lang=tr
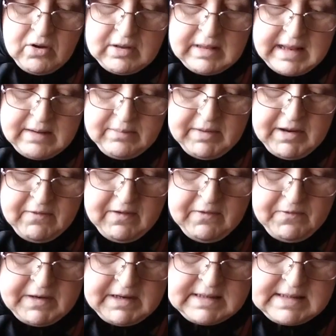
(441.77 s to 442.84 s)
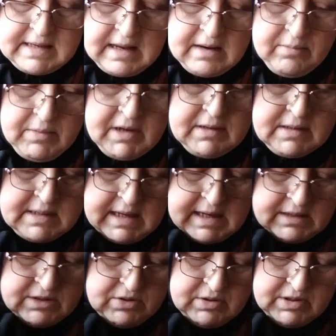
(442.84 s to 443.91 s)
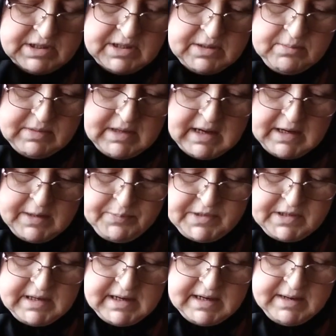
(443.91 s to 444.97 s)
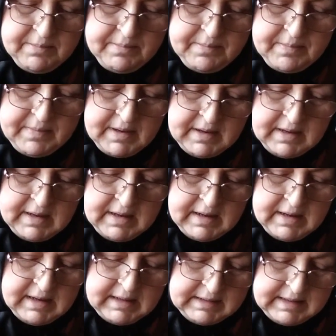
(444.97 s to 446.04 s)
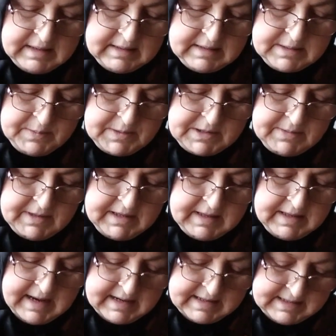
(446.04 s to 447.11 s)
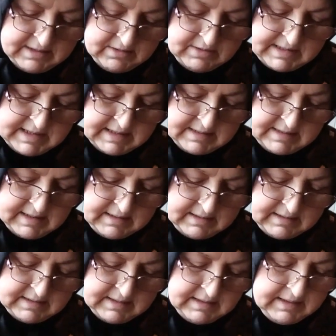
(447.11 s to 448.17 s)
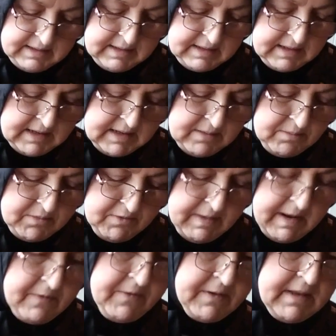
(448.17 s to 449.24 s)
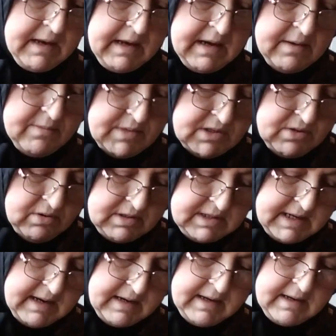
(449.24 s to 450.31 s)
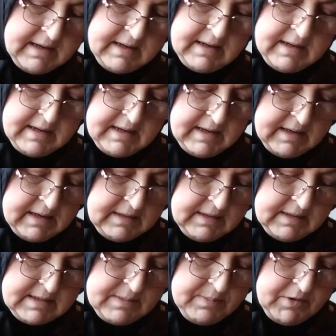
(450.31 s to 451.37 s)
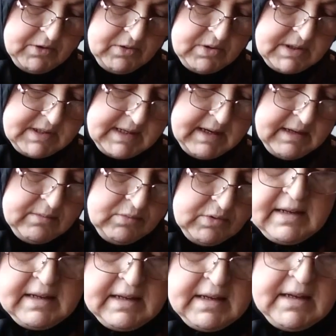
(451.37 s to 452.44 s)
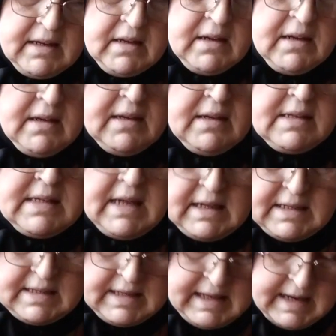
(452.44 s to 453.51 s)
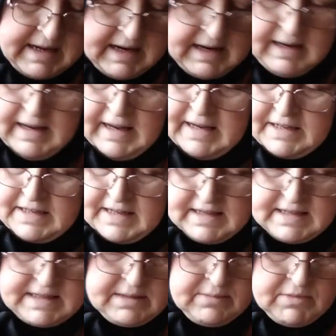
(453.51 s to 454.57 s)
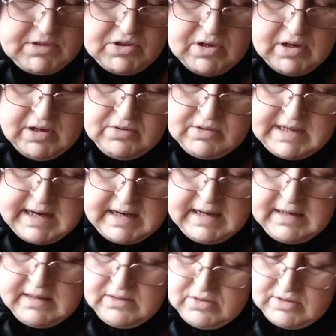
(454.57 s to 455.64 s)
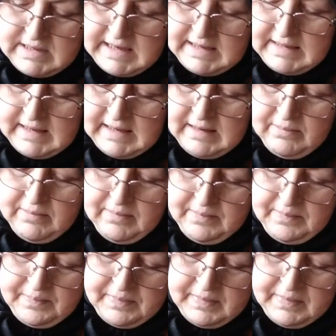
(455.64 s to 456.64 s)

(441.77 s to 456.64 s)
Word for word: Köklenmeyi ve filizlenmeyi hızlandırıyor canım takipçilerim. Allah nasıl kısmet ederse güzel sağlıklı biber fidelerimiz olacak. Nasip olursa e, saksılara ekeceğiz. Şimdi şöyle üzerlerini düzletelim.